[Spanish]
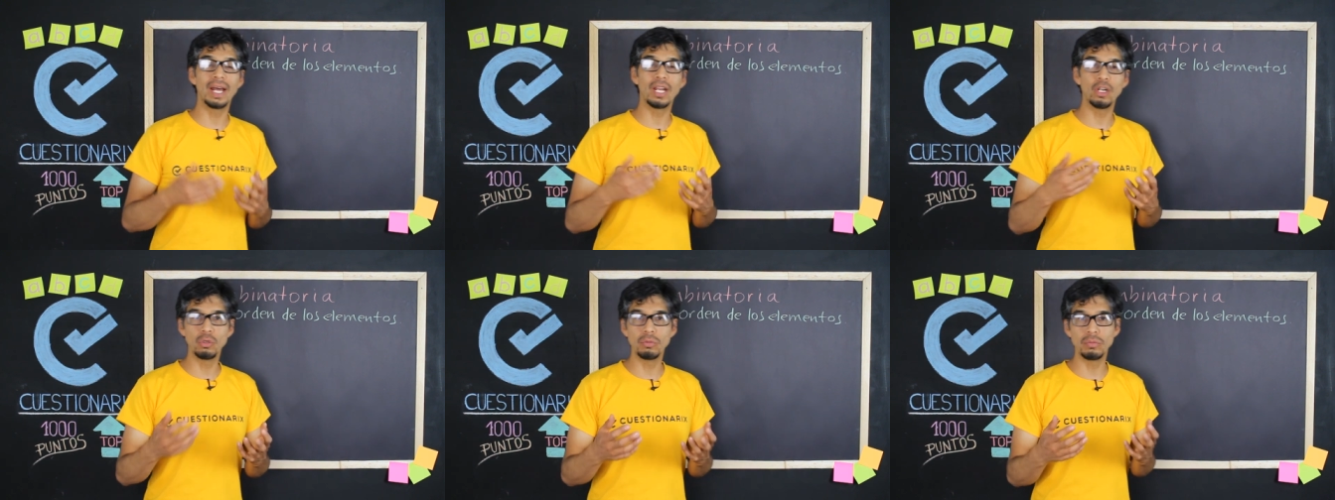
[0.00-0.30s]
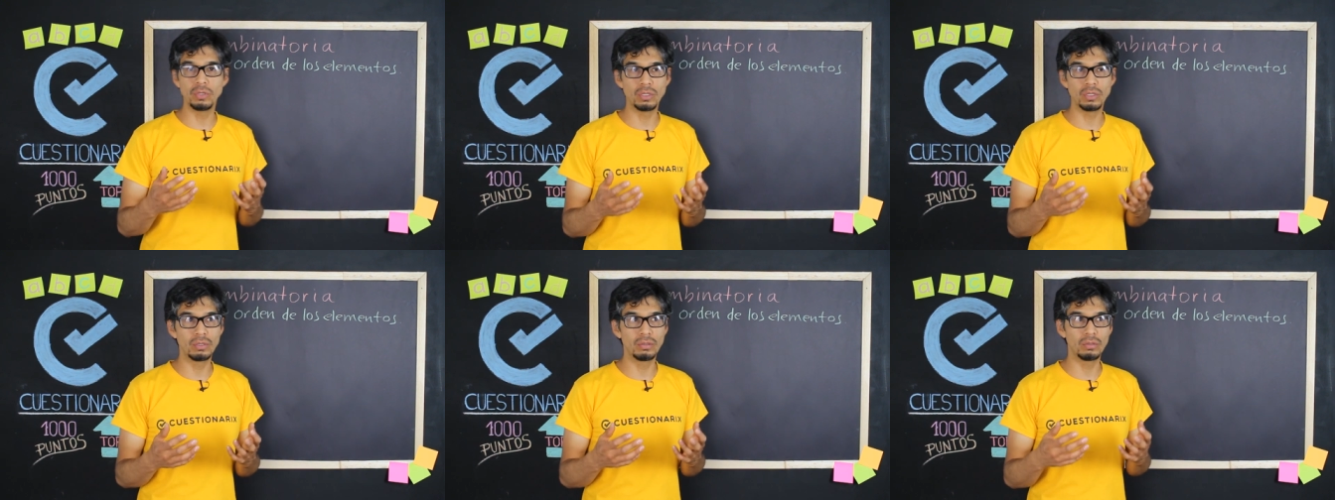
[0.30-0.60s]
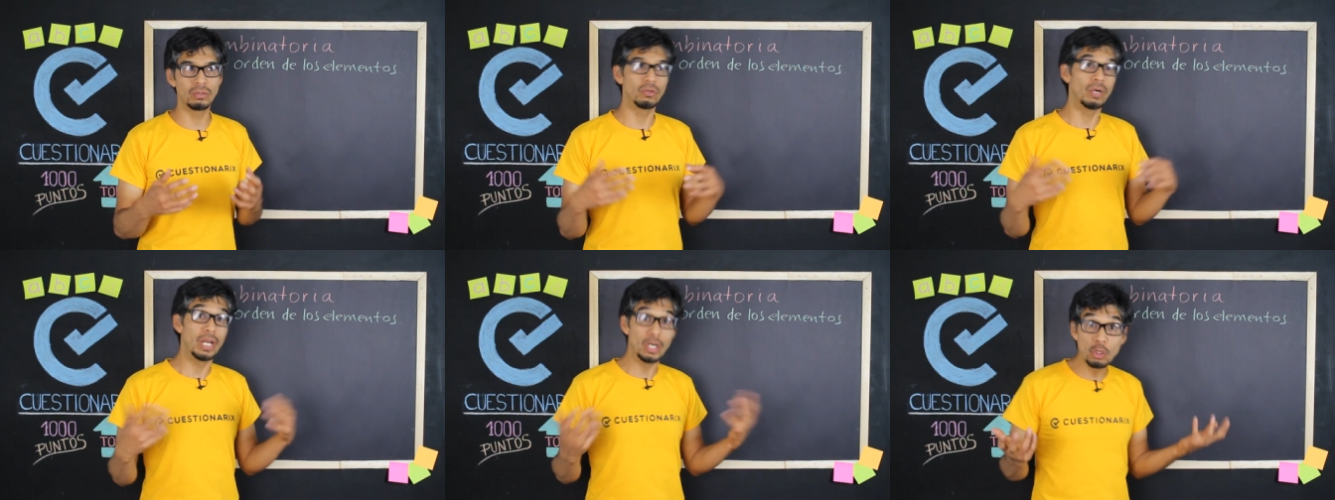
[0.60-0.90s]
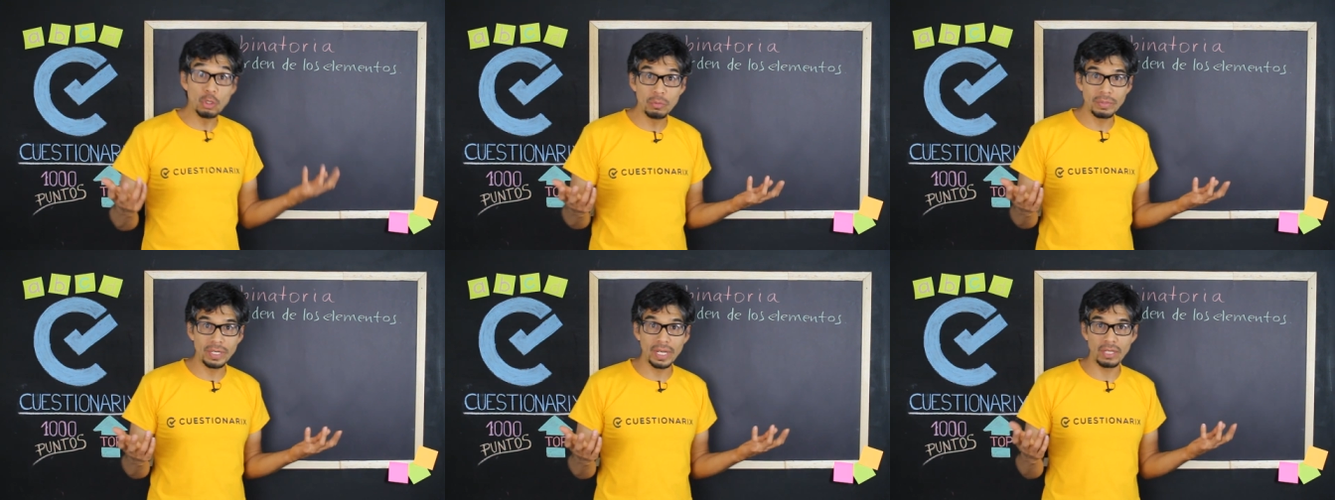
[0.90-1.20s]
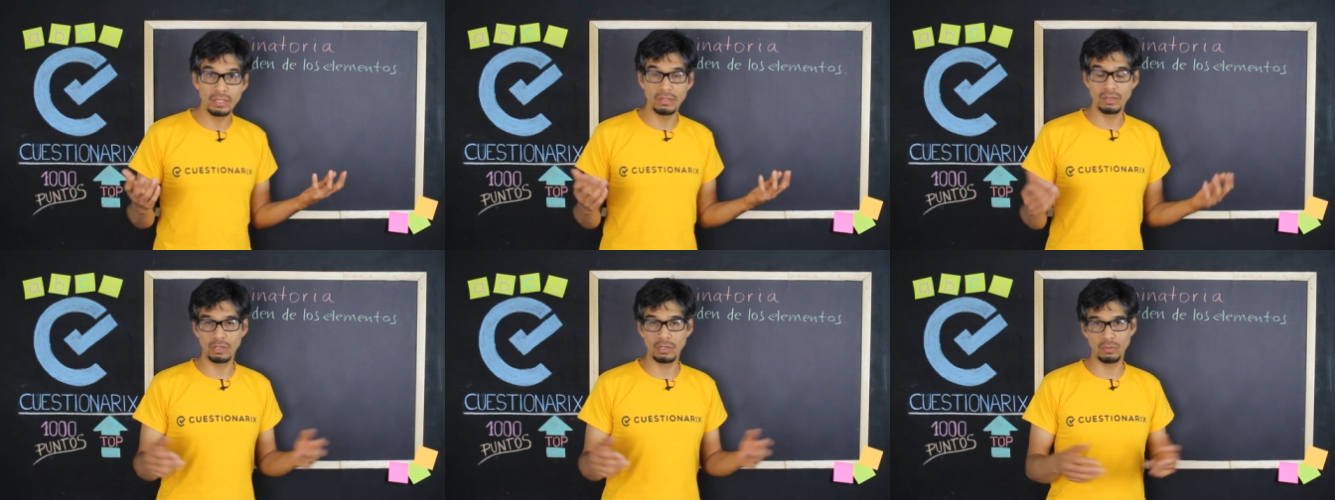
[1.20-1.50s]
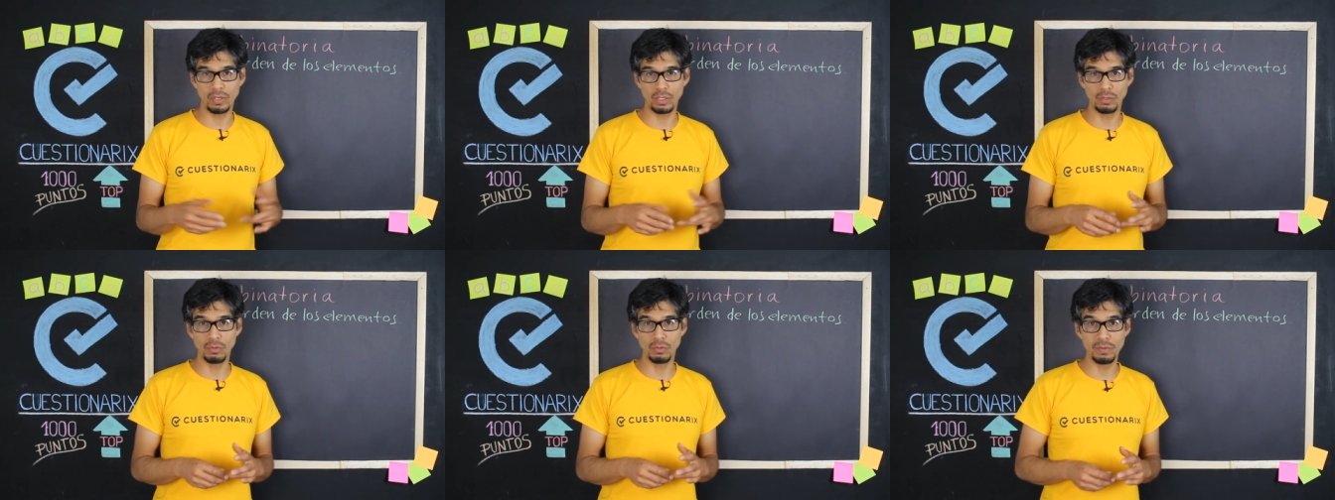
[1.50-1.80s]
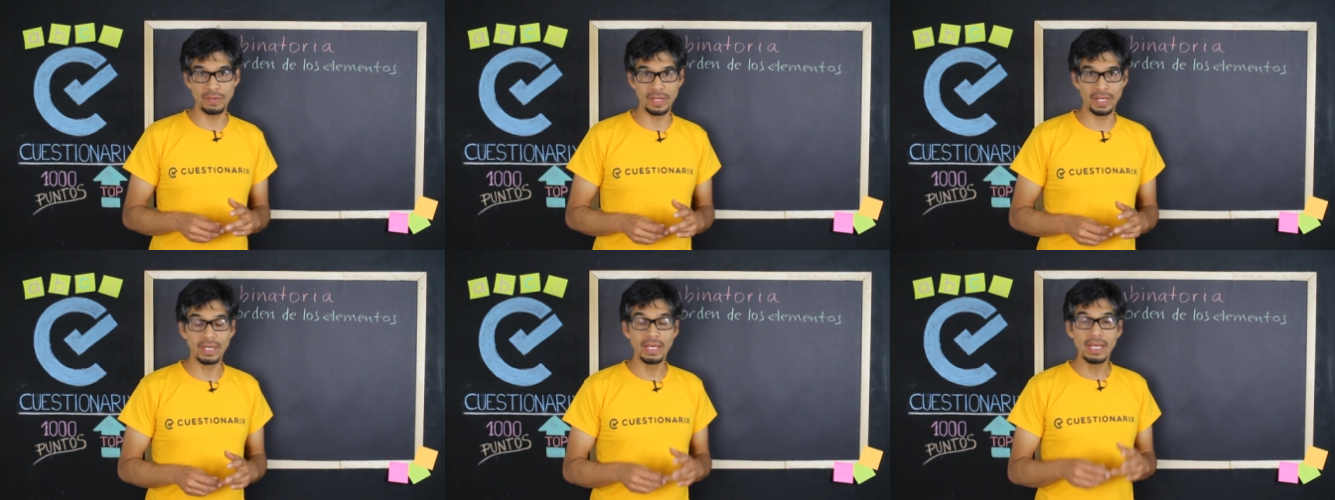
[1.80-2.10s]
alumno o alumna, no recuerdo muy
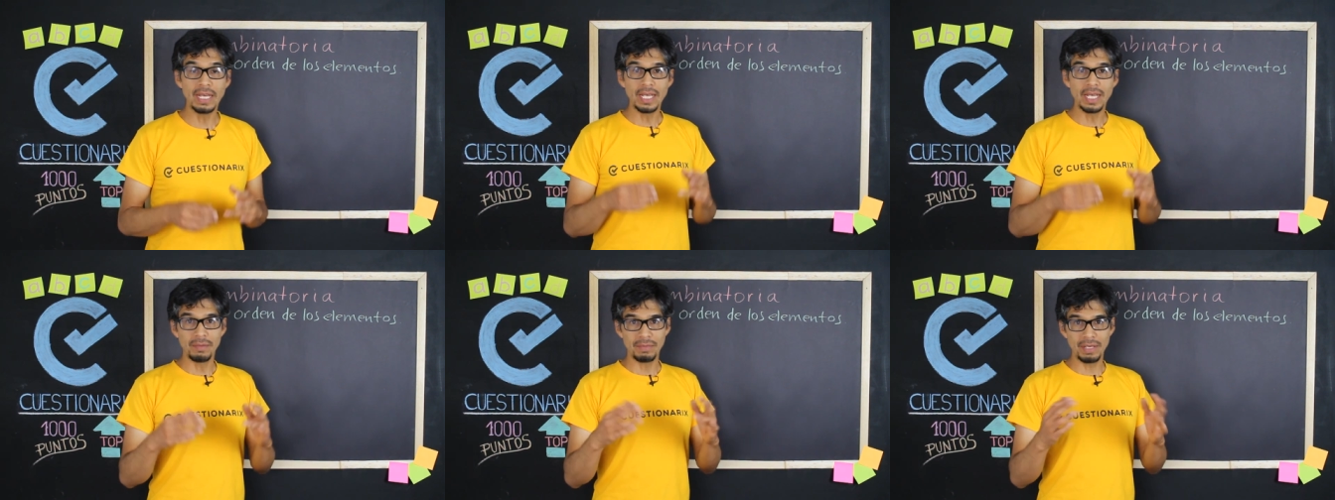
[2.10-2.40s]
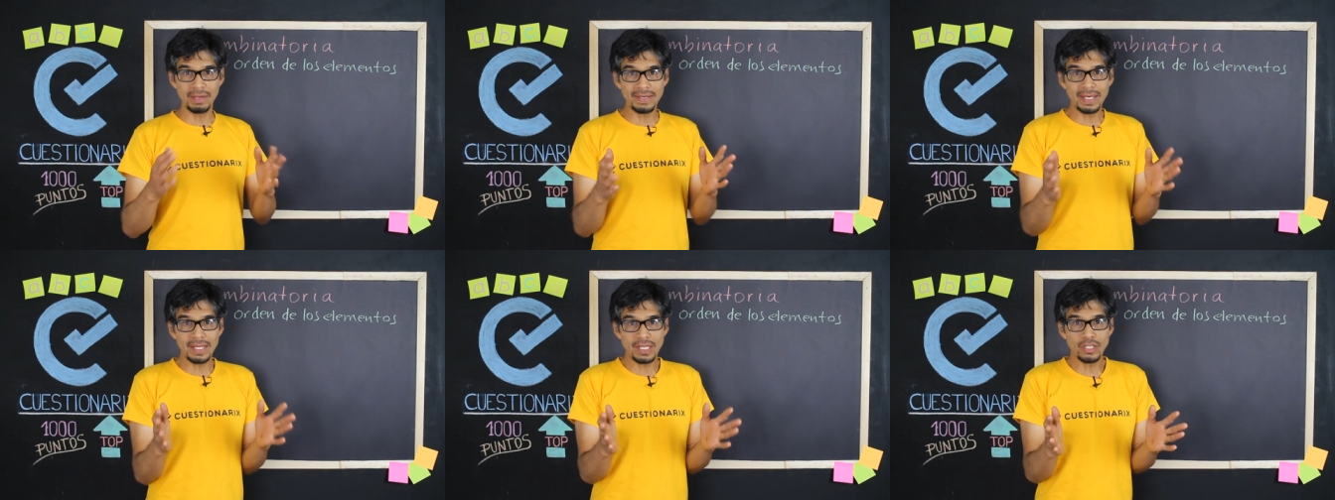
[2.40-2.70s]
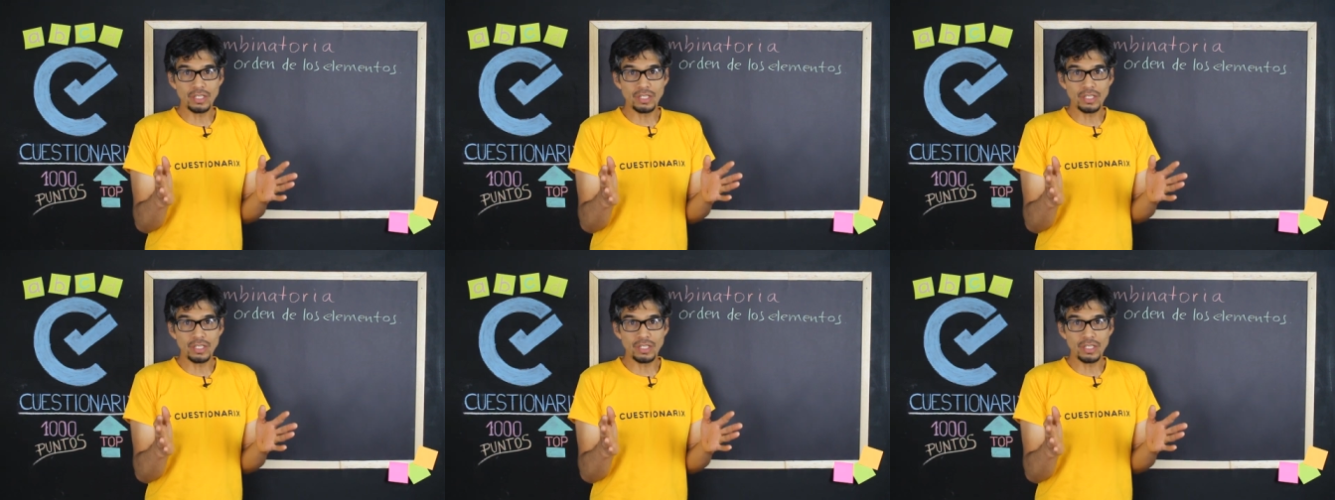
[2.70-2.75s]
bien, me había